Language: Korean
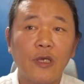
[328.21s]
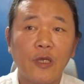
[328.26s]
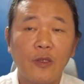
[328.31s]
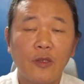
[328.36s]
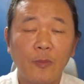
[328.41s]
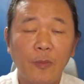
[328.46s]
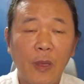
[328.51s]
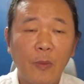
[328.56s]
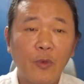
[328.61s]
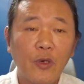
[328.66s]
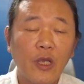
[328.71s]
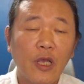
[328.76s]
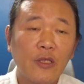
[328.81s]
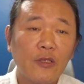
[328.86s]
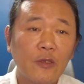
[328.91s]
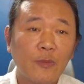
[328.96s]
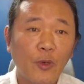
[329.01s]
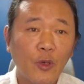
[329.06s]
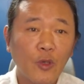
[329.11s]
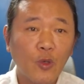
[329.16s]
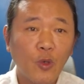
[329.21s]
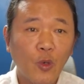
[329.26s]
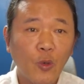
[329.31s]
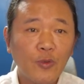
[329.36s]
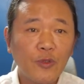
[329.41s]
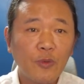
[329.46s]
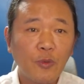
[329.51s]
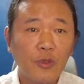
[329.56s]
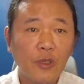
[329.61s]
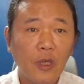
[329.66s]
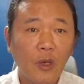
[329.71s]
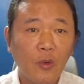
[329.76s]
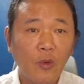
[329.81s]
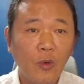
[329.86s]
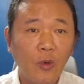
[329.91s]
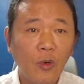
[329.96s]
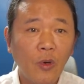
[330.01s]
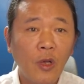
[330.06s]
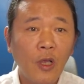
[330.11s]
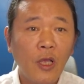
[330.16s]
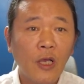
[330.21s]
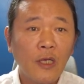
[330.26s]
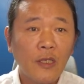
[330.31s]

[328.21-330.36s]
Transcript: 그래서 메모리 카드를 별도 꼽지 못하고